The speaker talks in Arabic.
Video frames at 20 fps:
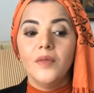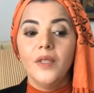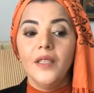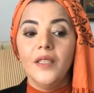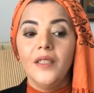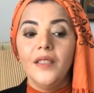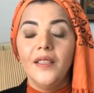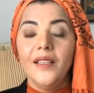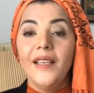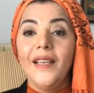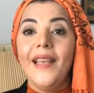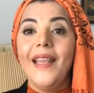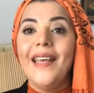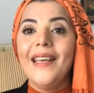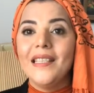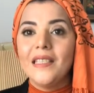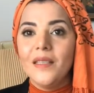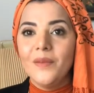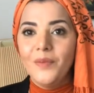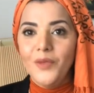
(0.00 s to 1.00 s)
آه،
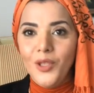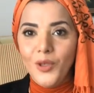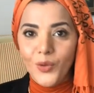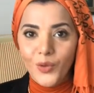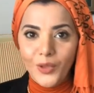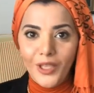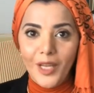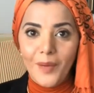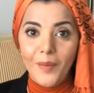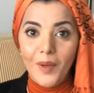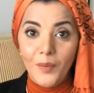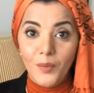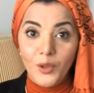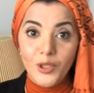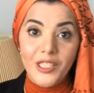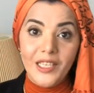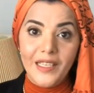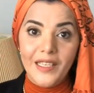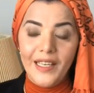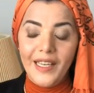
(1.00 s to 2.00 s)
لازم يكون كمان
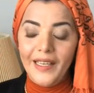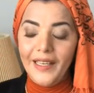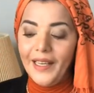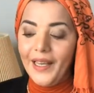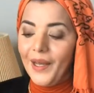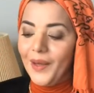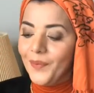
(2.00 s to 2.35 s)
مدير ناجح